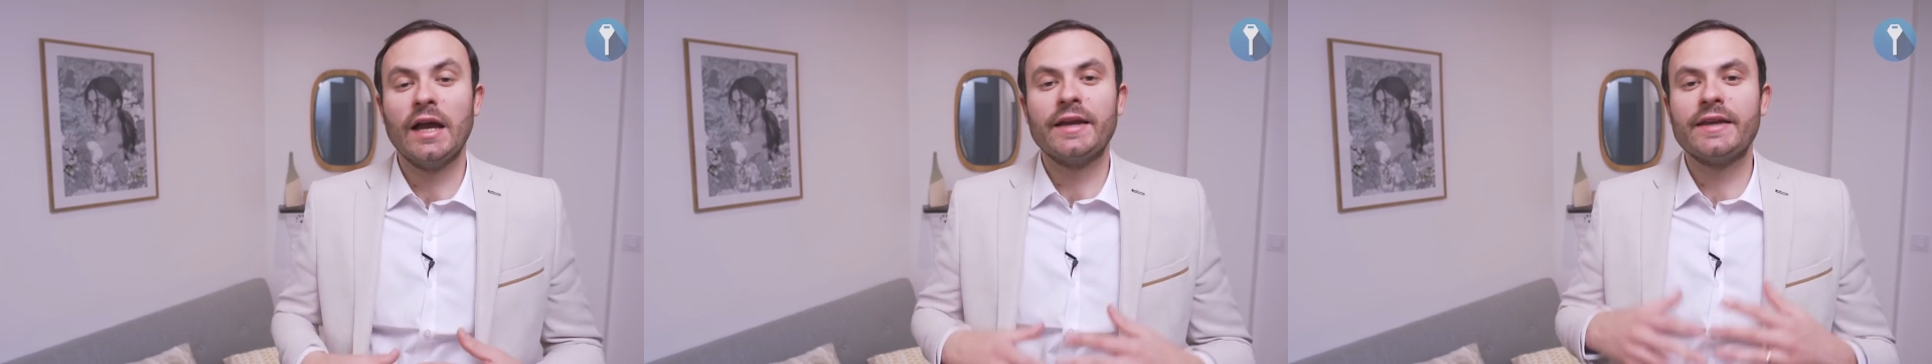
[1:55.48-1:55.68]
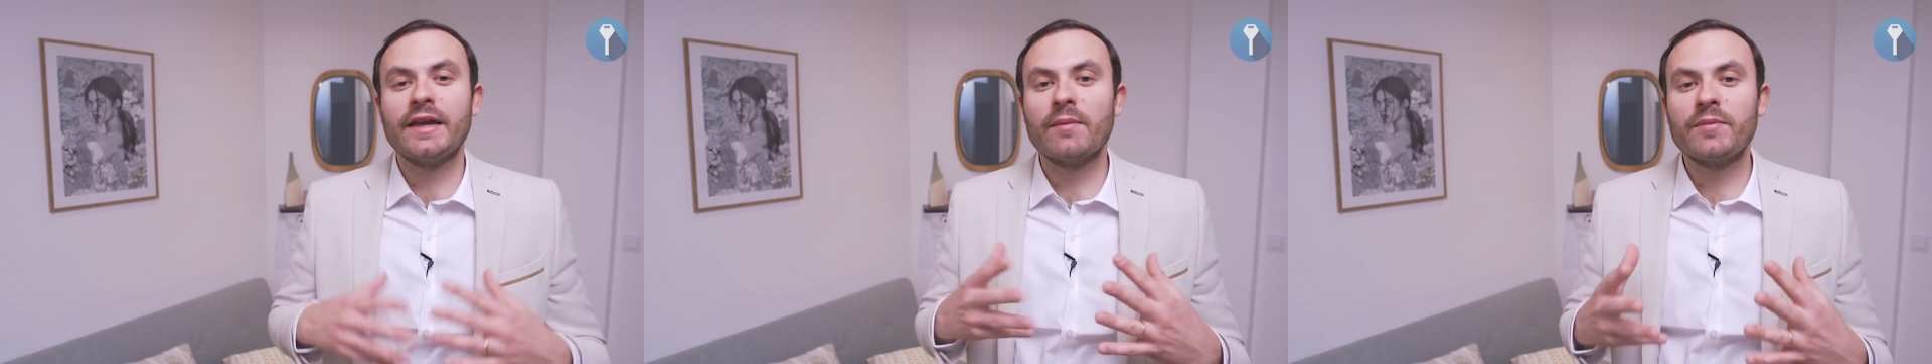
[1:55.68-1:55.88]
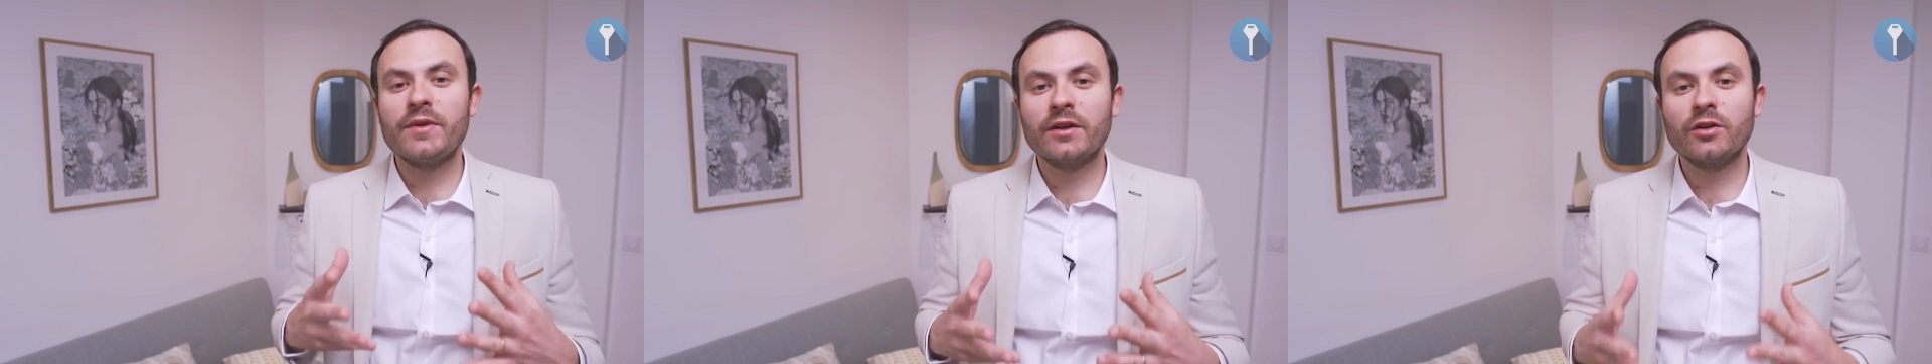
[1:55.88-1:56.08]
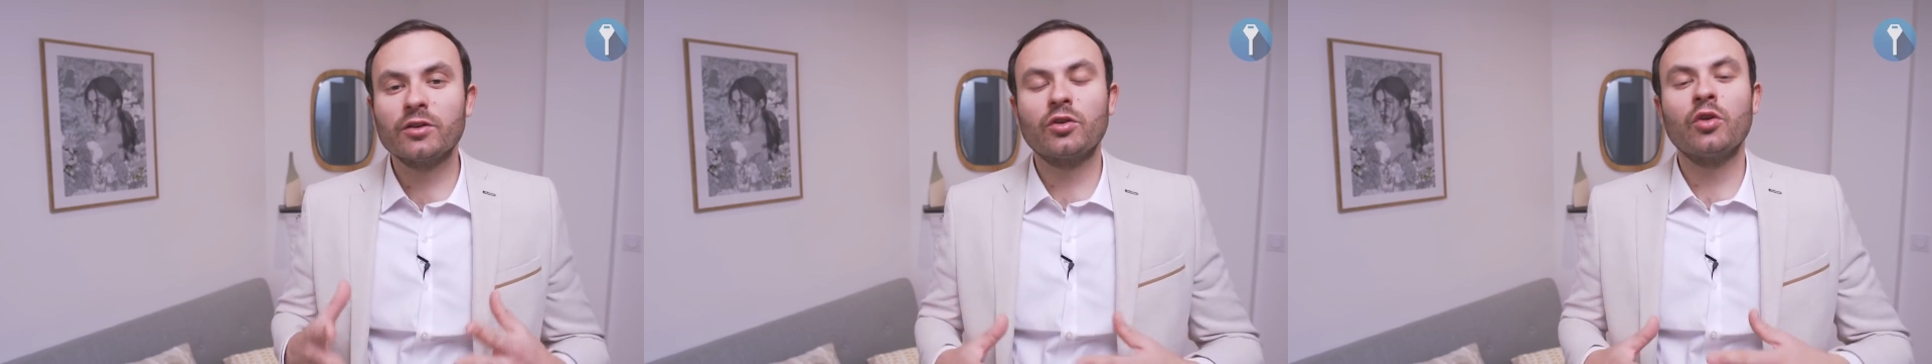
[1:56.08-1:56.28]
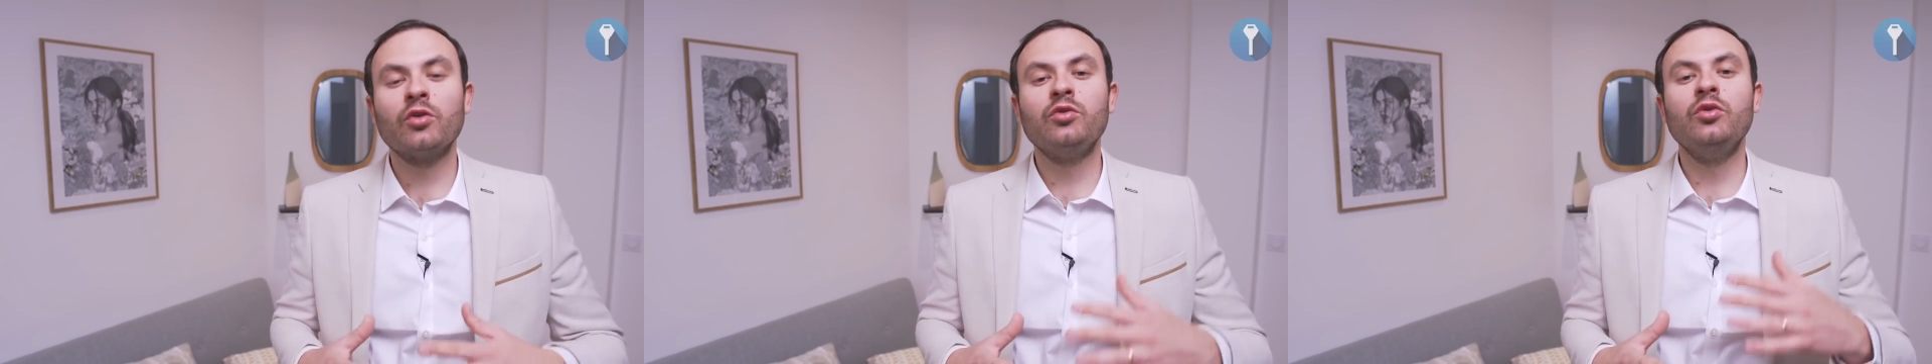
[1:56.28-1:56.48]
Il y a bien
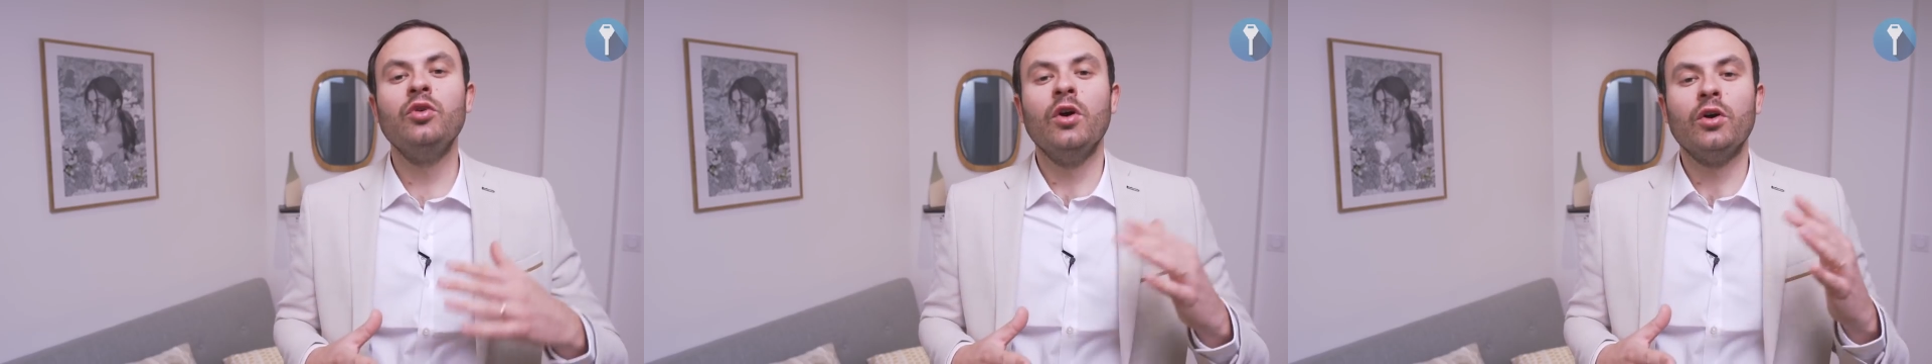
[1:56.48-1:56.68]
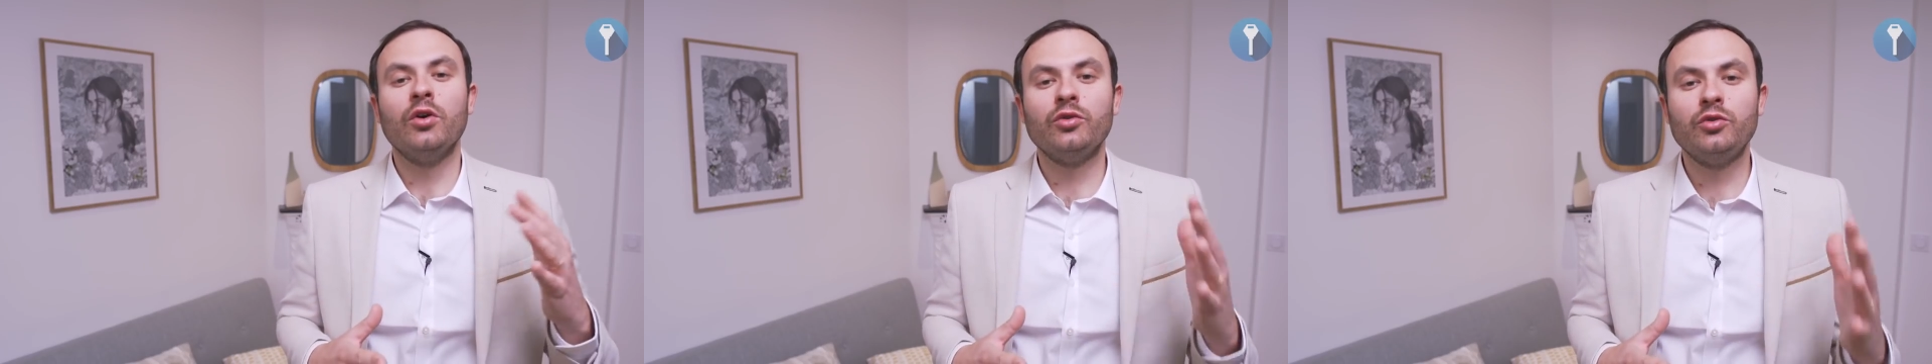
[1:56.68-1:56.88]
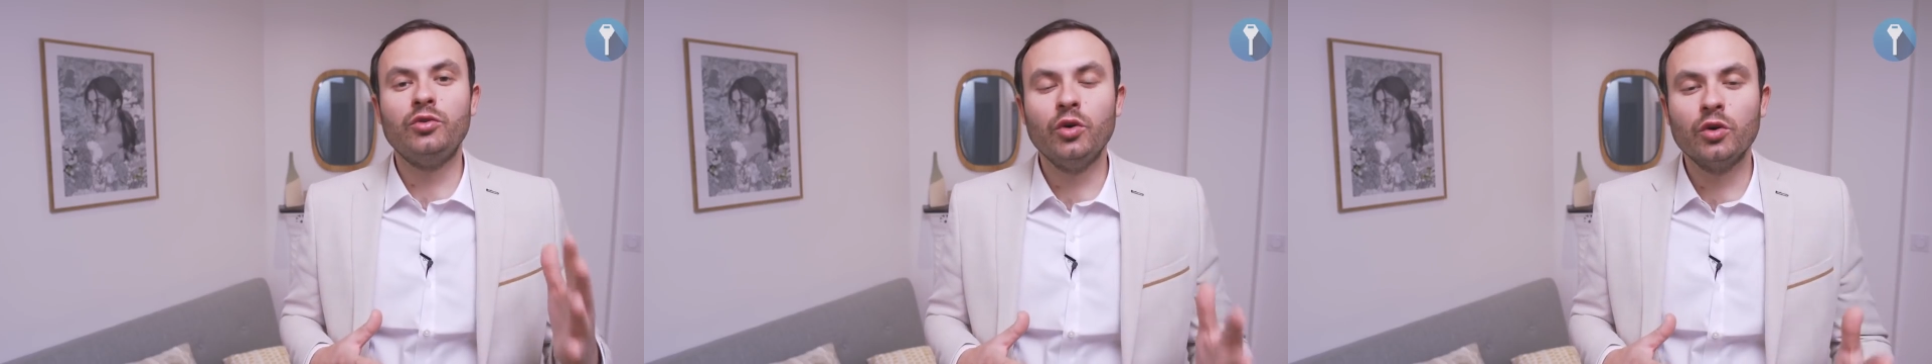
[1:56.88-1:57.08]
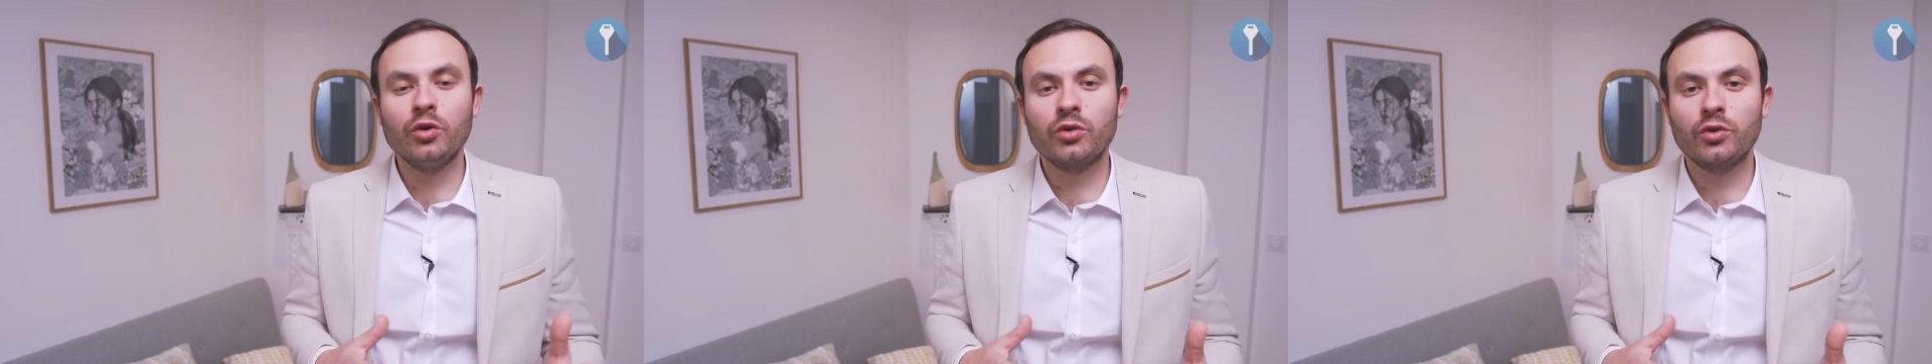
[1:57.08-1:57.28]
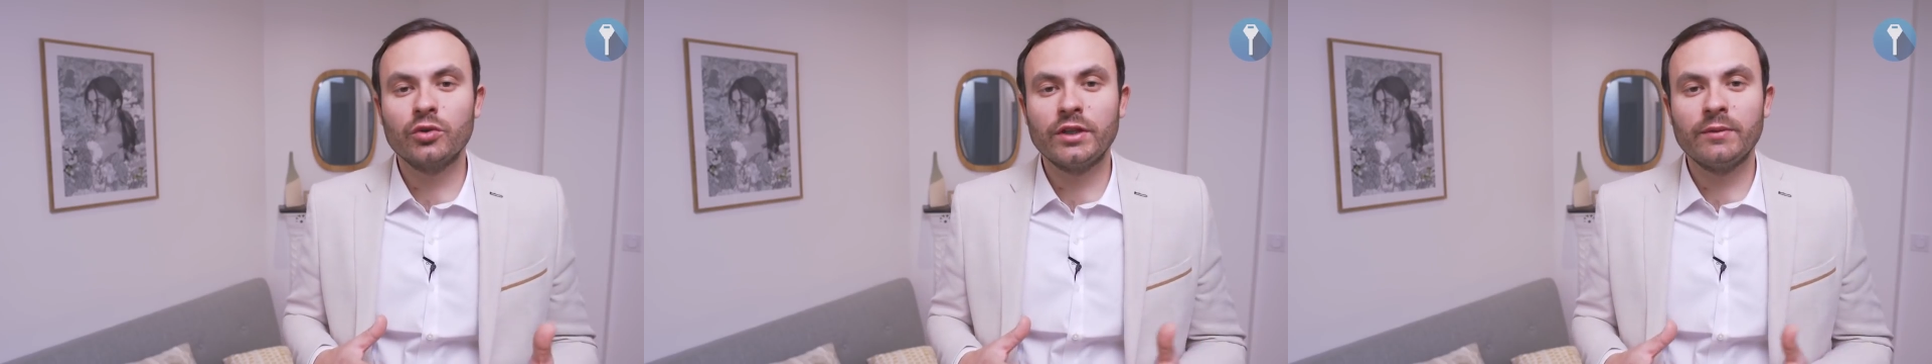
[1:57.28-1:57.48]
entendu
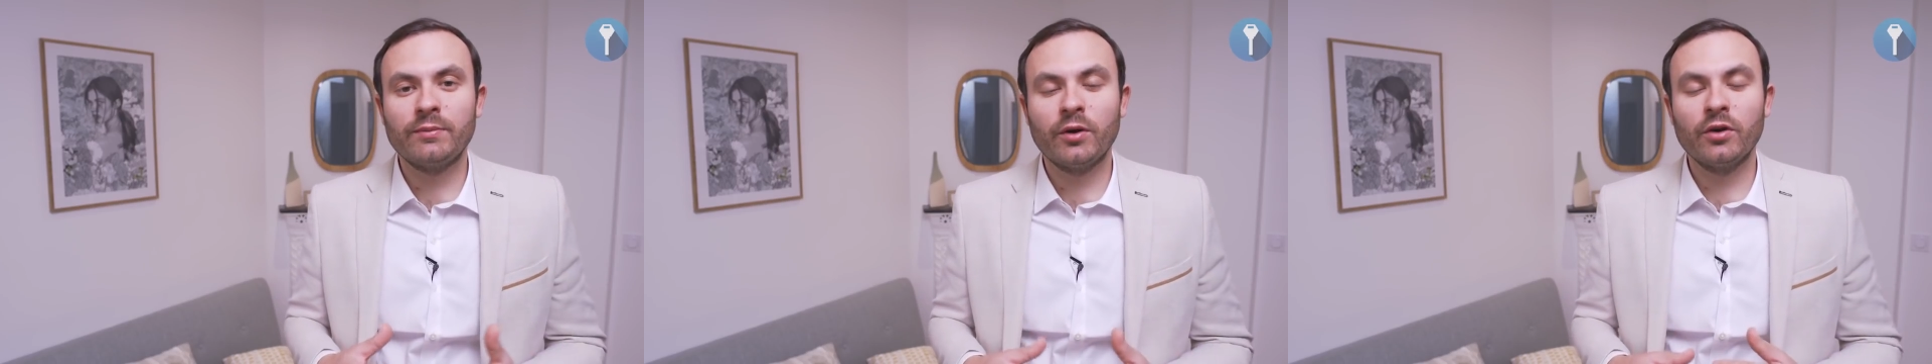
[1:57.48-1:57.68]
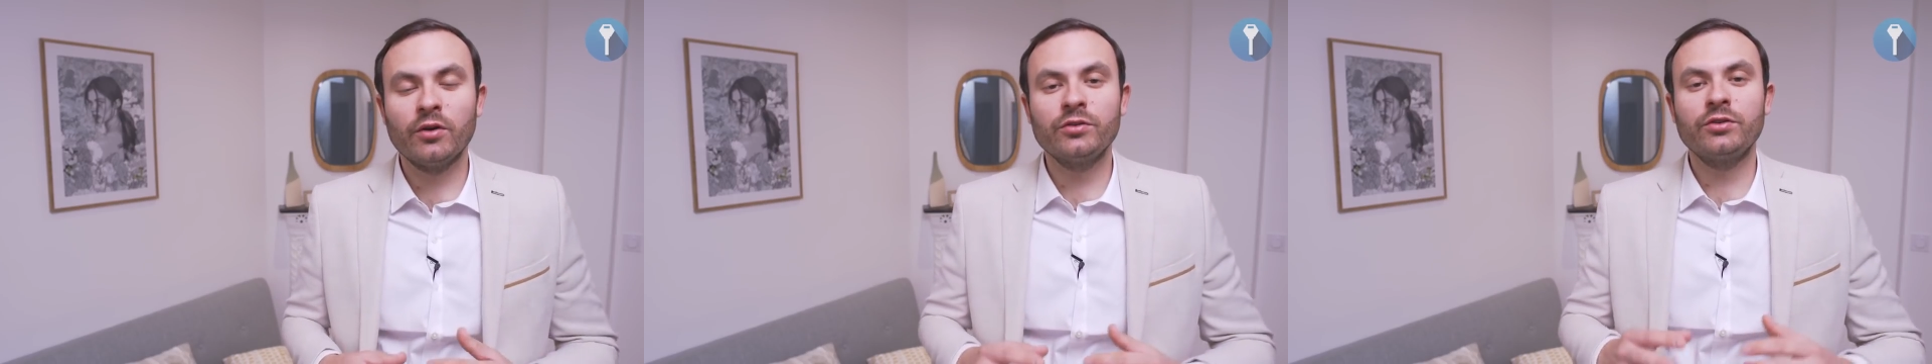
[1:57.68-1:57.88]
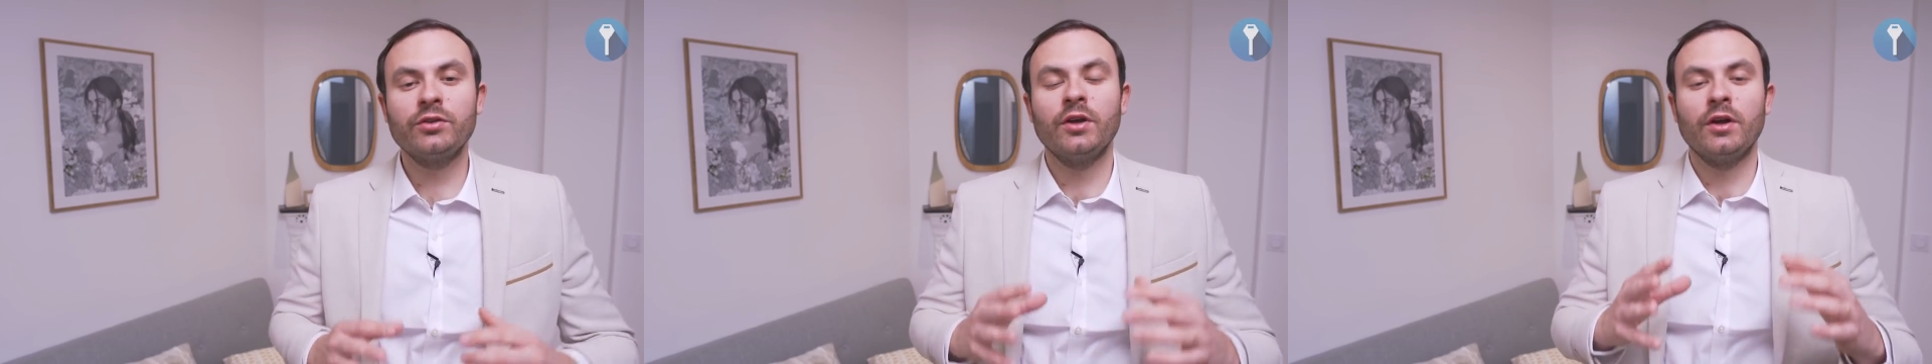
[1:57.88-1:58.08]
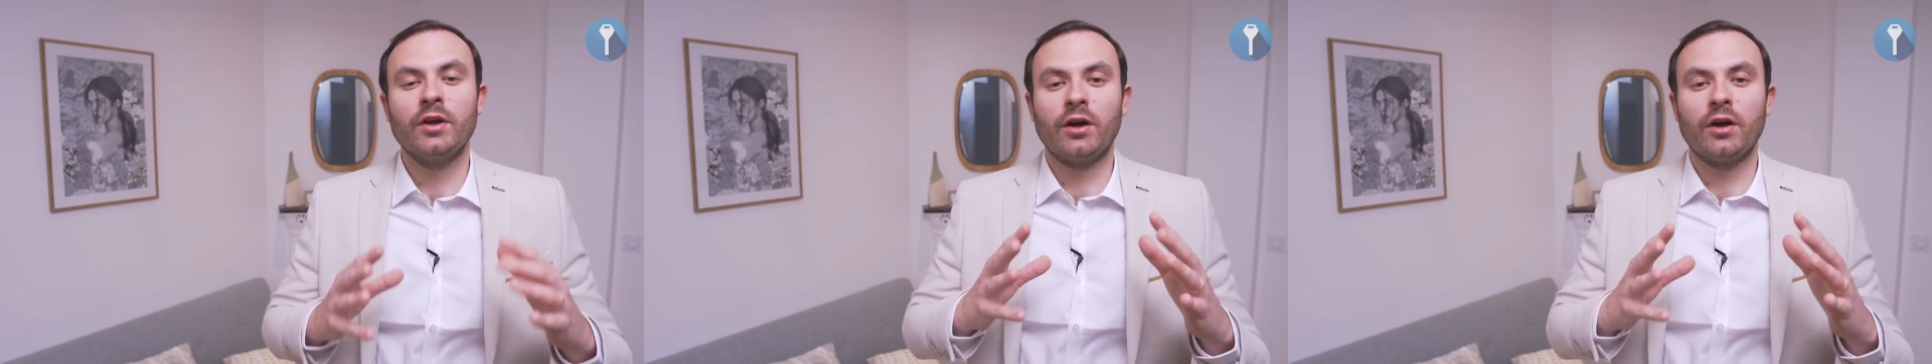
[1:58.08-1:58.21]
d'autres dépenses.